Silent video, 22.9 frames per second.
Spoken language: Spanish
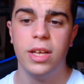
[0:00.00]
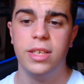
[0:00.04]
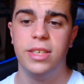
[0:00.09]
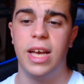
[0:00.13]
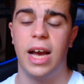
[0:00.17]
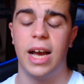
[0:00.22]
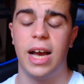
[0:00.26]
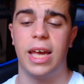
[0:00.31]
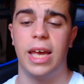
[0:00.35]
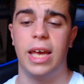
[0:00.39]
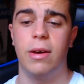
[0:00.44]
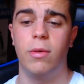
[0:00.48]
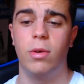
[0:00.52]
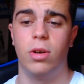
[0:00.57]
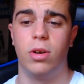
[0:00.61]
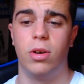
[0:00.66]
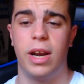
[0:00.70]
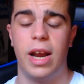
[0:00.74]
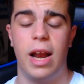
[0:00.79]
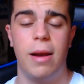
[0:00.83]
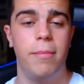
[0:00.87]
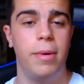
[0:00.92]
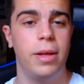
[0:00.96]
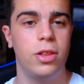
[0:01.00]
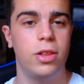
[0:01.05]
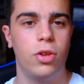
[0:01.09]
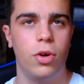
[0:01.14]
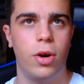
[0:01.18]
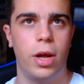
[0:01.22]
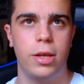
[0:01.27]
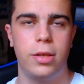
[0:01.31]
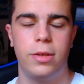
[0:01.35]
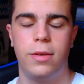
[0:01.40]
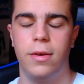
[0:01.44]
ya que bueno,
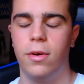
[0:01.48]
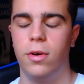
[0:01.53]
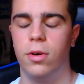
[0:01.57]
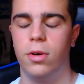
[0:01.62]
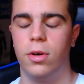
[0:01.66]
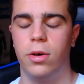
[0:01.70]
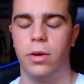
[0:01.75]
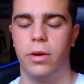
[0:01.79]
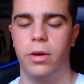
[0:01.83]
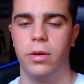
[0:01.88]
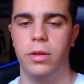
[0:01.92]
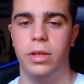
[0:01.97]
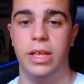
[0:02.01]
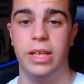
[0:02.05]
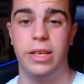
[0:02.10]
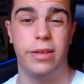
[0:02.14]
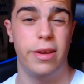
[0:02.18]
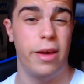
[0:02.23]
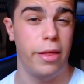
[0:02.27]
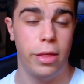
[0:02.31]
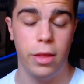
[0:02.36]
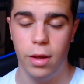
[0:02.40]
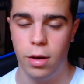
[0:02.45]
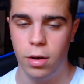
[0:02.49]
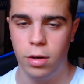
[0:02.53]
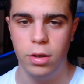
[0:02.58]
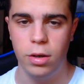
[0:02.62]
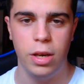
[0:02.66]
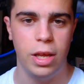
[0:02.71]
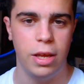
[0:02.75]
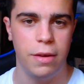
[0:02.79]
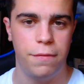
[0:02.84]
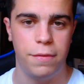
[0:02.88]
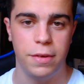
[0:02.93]
realmente no ha sido ni
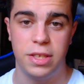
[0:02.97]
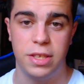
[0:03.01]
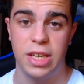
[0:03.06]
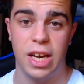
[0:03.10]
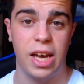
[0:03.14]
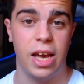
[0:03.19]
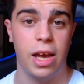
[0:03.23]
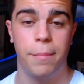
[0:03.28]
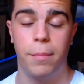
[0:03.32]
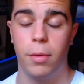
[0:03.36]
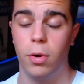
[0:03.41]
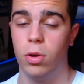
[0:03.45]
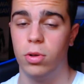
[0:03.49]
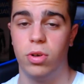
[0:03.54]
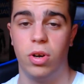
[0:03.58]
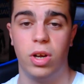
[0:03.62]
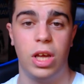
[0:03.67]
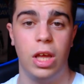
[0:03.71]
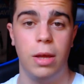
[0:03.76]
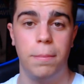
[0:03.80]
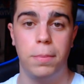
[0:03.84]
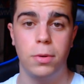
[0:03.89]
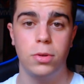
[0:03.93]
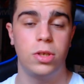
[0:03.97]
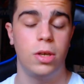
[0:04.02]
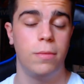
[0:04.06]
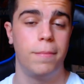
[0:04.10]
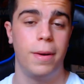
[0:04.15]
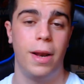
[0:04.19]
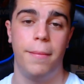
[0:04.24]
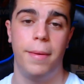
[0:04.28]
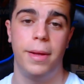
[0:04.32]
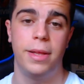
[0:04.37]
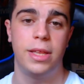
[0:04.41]
sección ni fichaje por otro equipo,
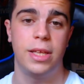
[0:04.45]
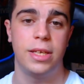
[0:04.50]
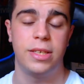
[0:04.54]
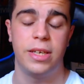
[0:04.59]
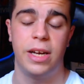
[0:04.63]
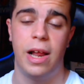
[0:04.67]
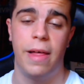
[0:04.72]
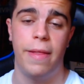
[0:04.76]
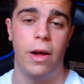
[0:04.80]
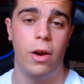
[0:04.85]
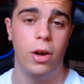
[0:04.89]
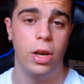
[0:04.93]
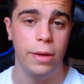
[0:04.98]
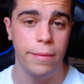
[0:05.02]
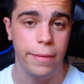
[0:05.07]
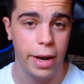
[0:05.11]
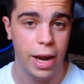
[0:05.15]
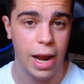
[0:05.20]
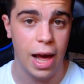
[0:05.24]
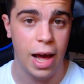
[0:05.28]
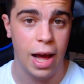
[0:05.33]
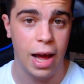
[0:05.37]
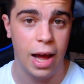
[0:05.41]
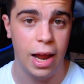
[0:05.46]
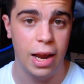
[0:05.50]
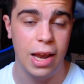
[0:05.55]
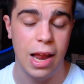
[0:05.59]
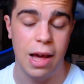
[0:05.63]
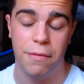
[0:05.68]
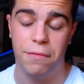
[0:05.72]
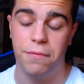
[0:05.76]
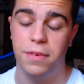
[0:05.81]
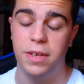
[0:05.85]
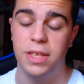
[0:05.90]
simplemente se le ha dado libre
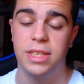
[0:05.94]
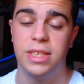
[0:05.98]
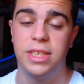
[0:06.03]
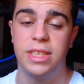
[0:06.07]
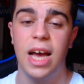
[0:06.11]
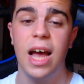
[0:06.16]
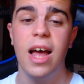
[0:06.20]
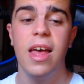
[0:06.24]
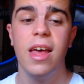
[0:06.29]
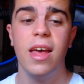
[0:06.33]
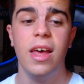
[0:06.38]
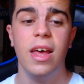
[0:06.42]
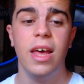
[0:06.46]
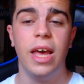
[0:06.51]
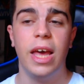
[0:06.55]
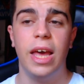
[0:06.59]
la ficha.